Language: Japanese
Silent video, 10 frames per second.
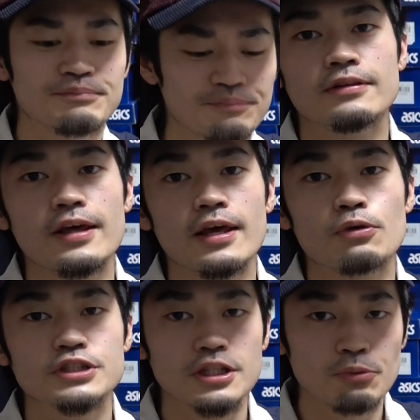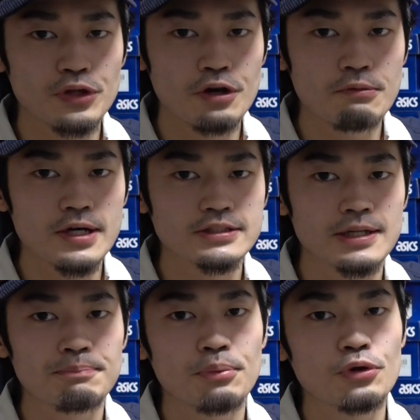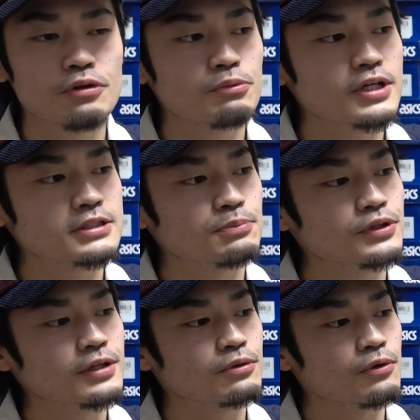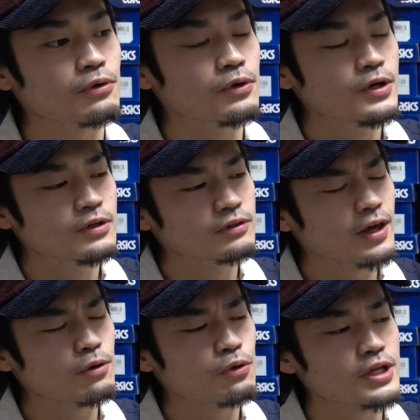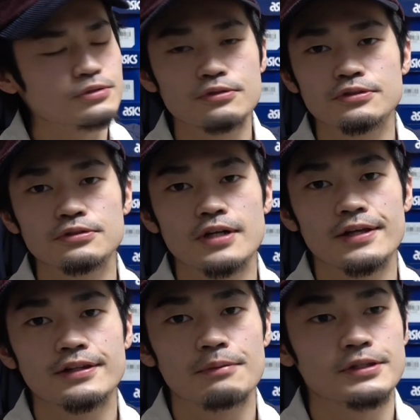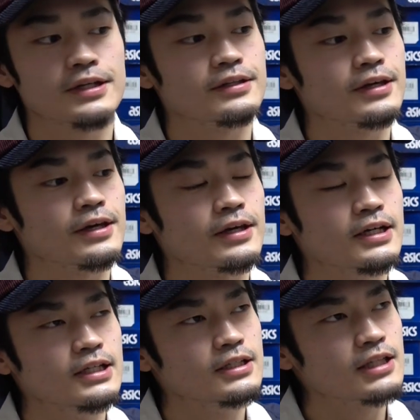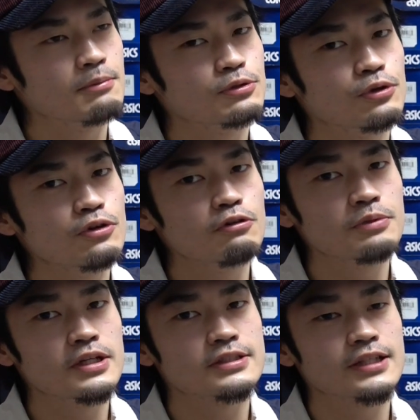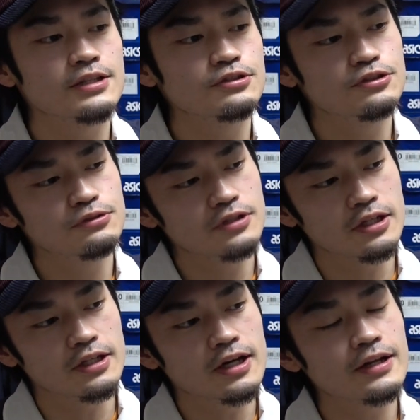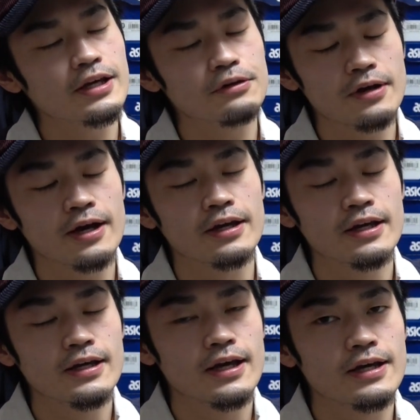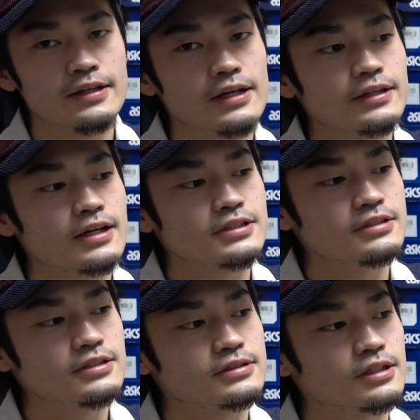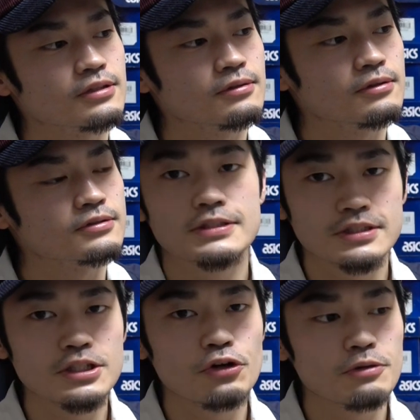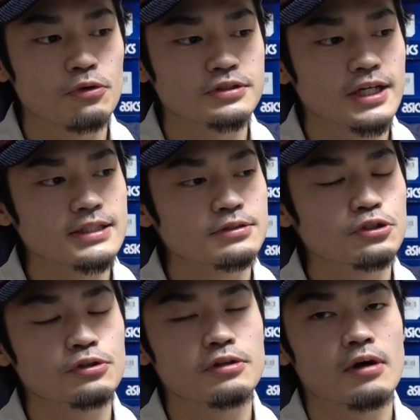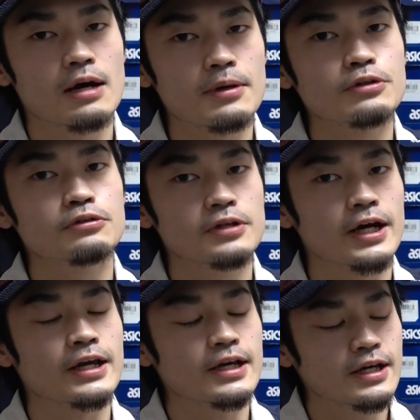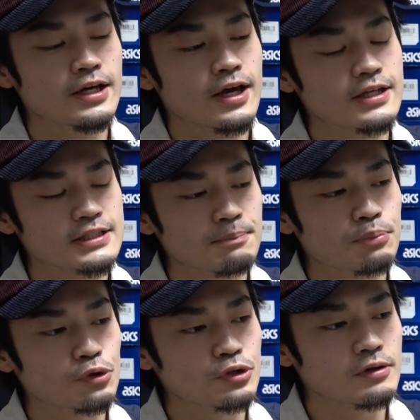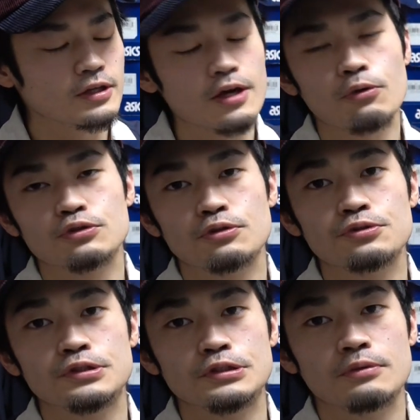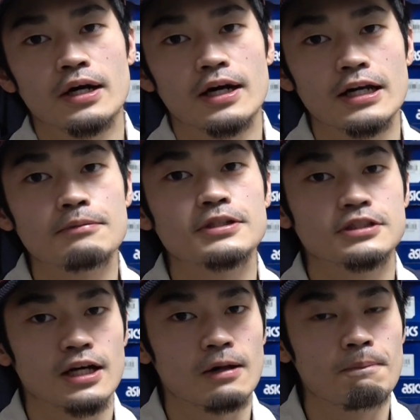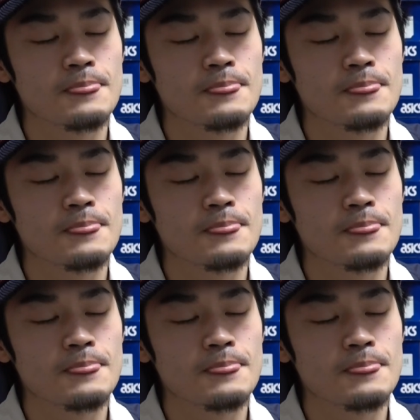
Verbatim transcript: で、こちらのモデルは札幌の村スポだと、結構ね、足数があったみたいで、多分土曜日に30人いかないぐらい、え並んだらしいんですけど、次の日もサイズによっては余るぐらい、え札幌ではね、結構即数はありました。